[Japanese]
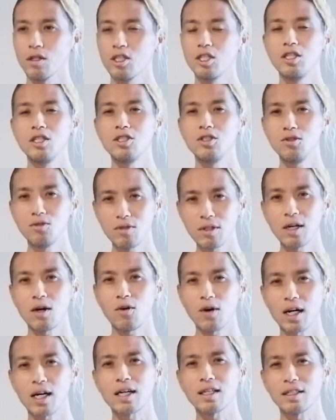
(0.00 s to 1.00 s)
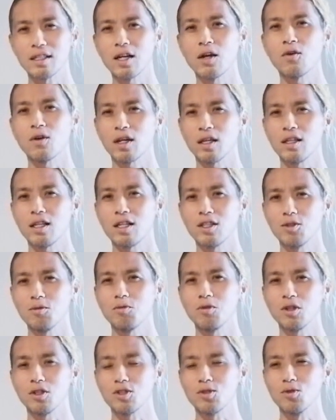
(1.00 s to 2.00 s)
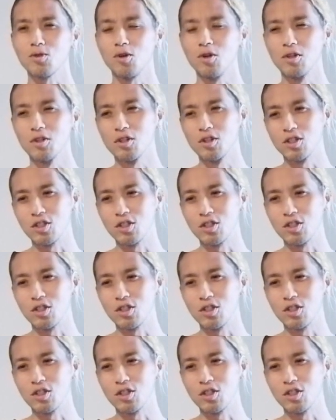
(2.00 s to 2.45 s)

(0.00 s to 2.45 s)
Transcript: 基準がわかんないわけ、何度も言うけど、その、